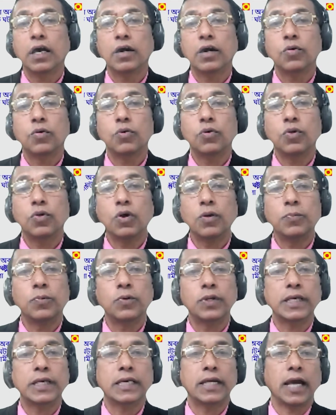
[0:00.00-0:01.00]
কোনো
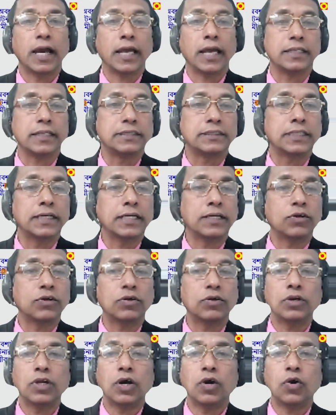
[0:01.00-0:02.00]
পরীক্ষায় যে
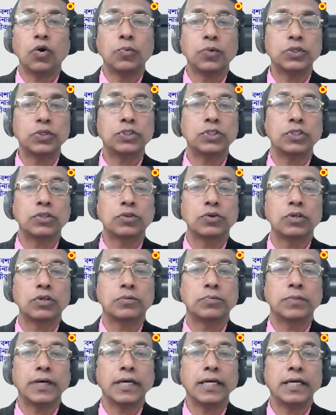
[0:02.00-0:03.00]
ঘটনা অবশ্যই
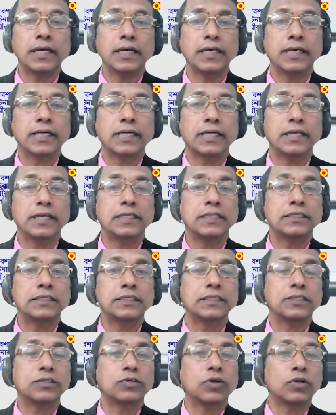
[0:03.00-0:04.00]
ঘটবে একে
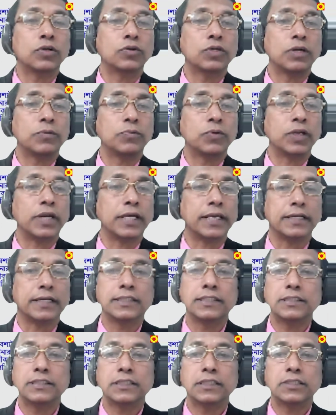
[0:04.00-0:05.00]
নিশ্চিত ঘটনা বলে
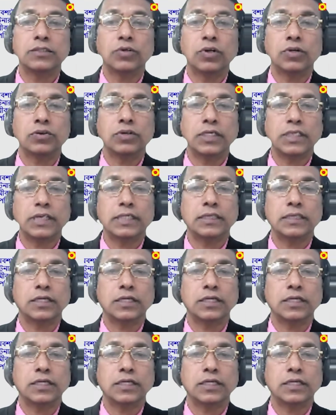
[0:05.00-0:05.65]
নিশ্চিত ঘটনার ক্ষেত্রে